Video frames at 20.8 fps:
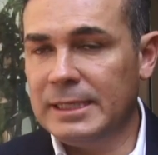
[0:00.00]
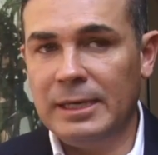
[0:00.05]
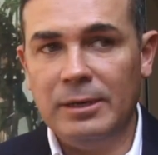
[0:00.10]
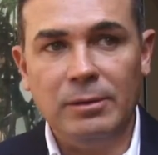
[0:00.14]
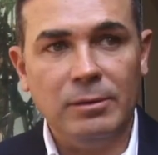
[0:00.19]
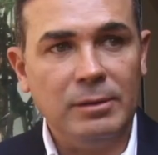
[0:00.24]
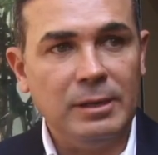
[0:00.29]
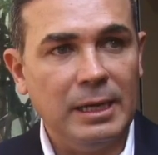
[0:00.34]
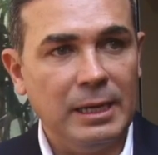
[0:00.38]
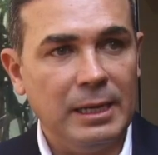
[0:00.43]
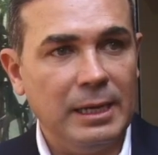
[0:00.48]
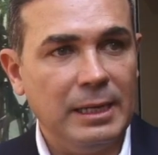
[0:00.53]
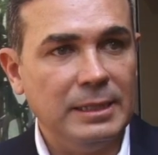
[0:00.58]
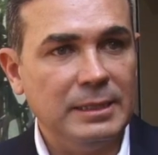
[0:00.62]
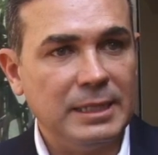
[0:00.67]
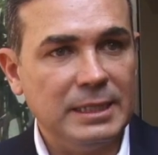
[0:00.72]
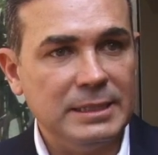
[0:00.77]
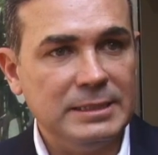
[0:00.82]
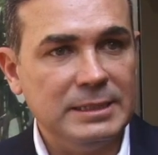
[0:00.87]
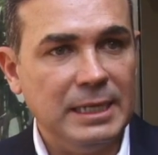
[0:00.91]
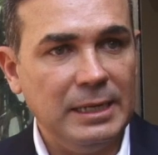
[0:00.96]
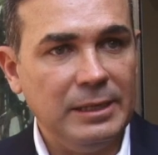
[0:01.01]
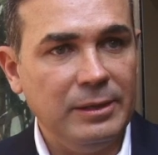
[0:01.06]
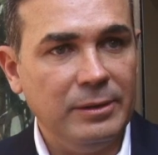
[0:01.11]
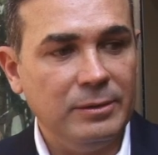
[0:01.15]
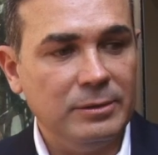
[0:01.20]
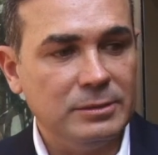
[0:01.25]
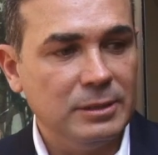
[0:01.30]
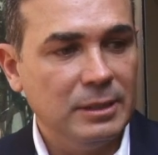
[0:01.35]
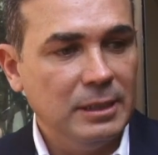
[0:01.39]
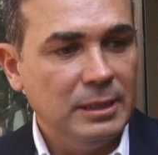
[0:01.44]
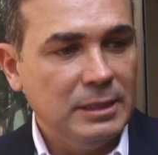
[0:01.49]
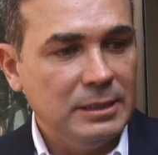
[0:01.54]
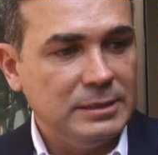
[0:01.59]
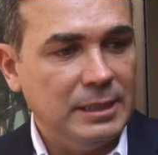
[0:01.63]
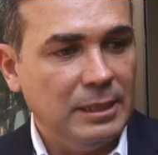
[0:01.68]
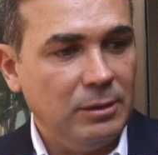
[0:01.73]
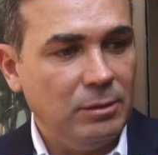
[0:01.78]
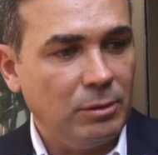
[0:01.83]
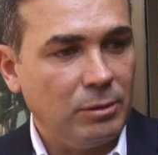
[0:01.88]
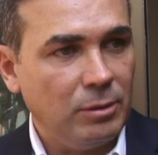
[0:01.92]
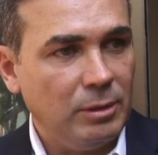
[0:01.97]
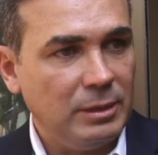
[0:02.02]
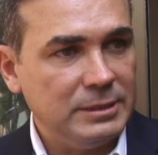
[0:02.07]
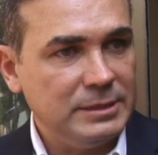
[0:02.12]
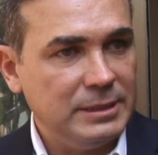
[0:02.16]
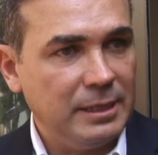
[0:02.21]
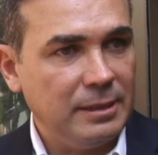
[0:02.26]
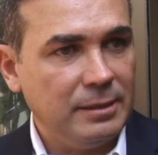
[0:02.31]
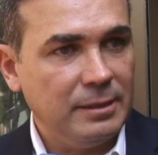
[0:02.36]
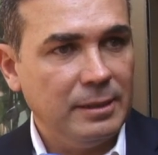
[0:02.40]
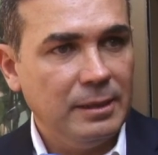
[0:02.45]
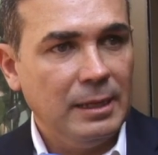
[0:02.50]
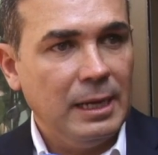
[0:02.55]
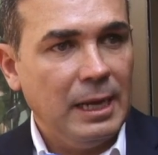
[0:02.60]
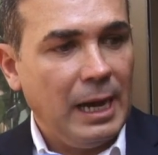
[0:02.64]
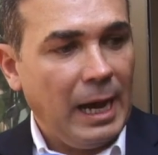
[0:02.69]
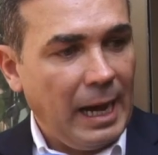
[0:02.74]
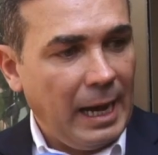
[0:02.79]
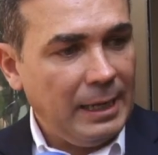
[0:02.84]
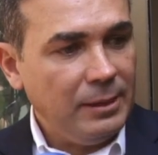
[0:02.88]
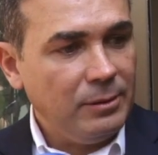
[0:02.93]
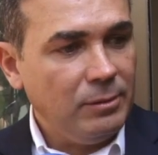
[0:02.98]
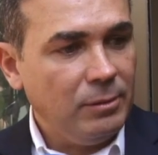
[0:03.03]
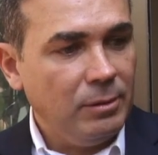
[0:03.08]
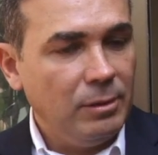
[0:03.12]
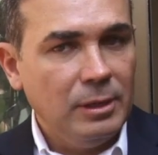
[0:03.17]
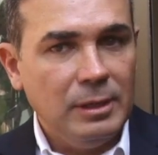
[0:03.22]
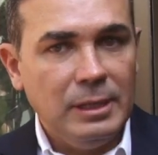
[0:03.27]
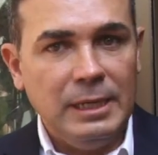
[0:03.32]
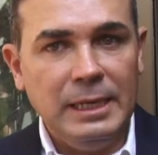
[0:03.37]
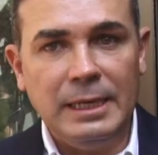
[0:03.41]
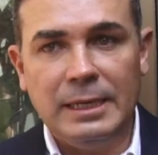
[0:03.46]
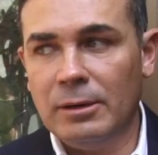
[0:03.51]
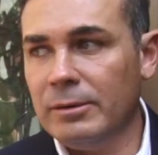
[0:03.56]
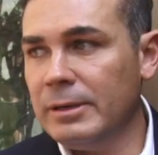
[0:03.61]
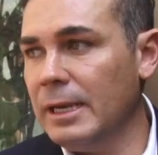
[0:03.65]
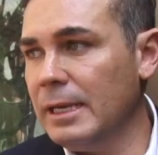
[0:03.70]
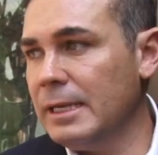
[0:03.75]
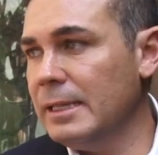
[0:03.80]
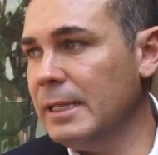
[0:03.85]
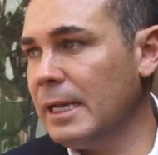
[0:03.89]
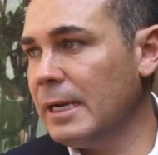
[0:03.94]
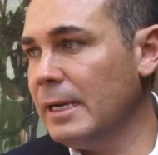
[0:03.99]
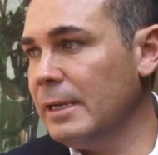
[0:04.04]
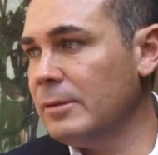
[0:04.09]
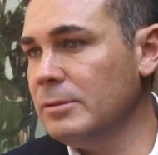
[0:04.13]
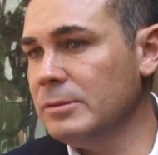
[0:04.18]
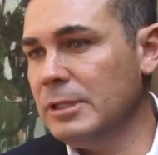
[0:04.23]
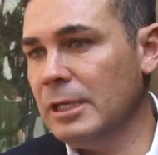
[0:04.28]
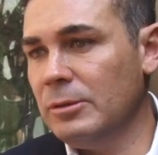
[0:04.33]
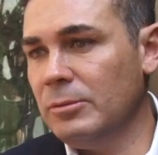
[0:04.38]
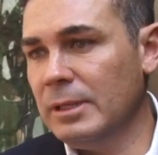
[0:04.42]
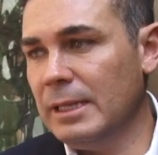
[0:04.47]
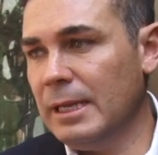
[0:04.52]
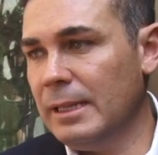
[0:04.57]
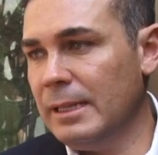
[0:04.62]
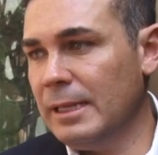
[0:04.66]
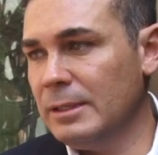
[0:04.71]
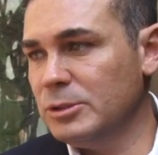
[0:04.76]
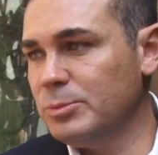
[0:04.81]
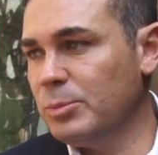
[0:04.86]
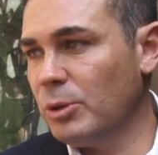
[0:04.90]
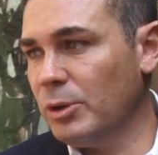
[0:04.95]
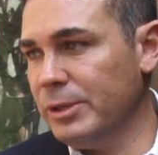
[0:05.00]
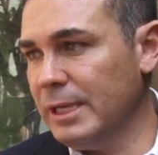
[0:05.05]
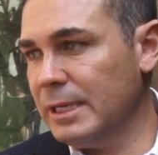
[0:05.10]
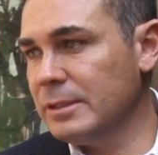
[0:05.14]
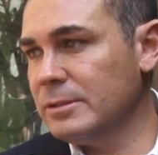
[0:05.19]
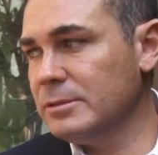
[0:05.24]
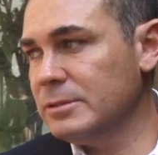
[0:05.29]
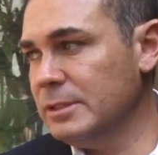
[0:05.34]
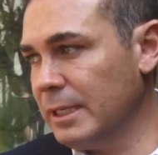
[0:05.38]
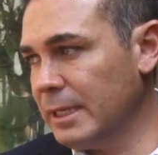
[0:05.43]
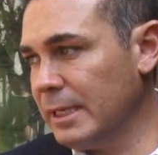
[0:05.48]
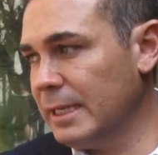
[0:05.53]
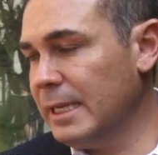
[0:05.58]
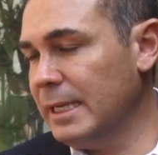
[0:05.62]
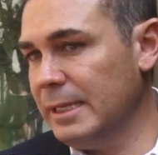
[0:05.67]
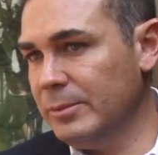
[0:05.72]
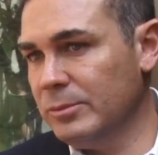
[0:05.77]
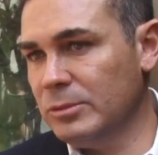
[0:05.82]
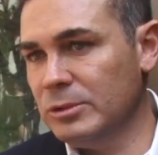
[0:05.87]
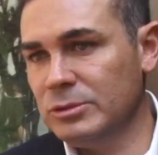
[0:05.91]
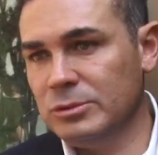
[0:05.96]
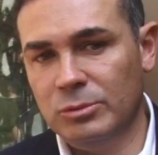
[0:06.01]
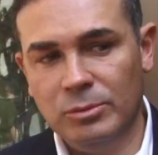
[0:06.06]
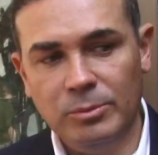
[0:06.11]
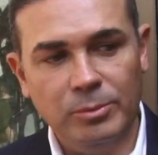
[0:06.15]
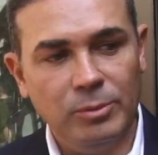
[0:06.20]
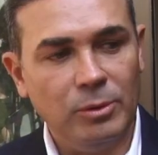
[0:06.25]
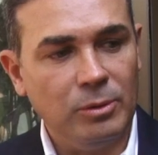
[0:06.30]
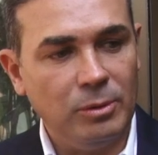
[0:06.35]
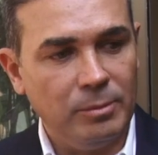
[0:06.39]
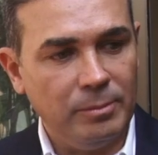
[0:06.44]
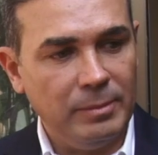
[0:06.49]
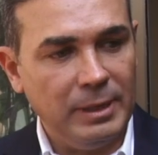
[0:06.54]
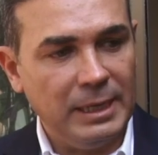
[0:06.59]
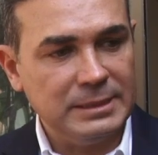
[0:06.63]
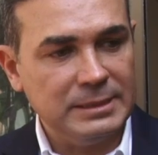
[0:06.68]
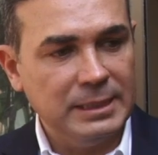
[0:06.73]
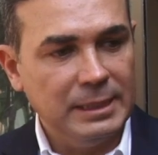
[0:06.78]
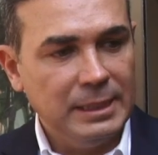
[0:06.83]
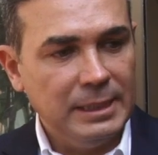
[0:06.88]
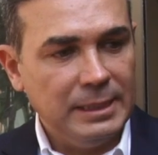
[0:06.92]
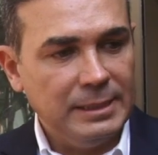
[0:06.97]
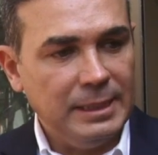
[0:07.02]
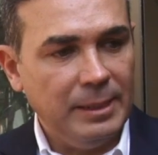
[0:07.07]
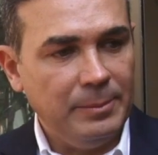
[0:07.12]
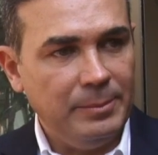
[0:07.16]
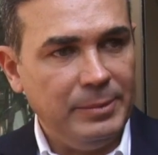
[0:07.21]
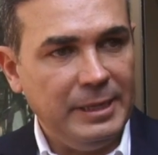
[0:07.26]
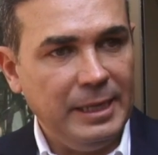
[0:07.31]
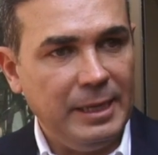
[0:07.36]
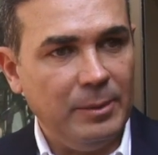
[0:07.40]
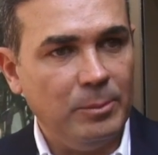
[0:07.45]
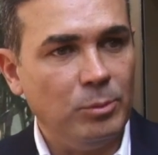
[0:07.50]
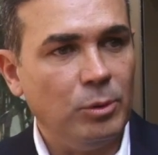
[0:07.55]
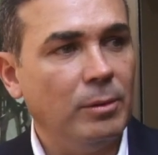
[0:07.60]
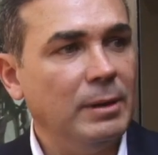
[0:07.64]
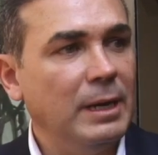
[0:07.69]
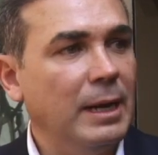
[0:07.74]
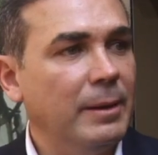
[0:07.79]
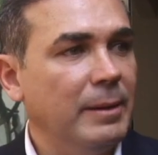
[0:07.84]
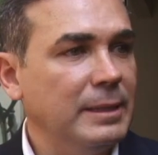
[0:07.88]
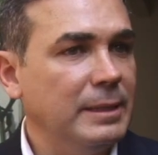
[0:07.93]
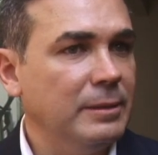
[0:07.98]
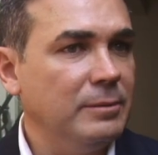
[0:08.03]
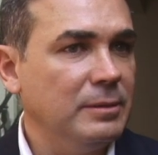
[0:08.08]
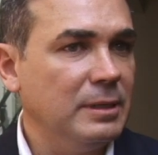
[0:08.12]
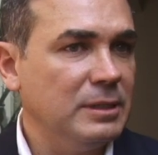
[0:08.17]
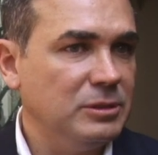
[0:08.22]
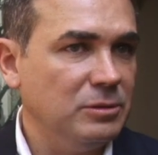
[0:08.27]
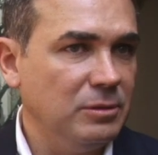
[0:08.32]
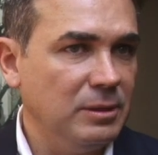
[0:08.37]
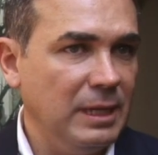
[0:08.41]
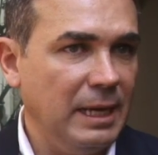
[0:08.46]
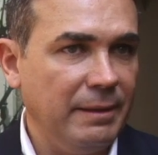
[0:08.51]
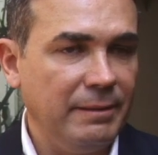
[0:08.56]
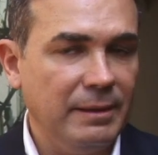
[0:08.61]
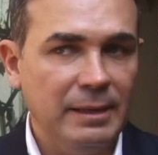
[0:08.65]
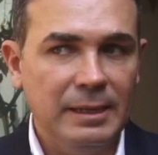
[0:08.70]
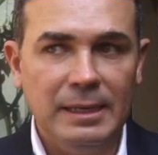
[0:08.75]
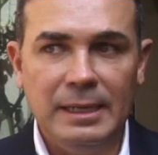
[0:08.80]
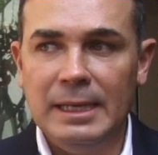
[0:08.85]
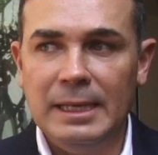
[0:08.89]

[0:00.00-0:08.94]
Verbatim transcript: Creo que en tres años se logró hacer algo y creo que hay que darle continuidad a los proyectos y requerimos un poco más de tiempo hablaban de una ciudad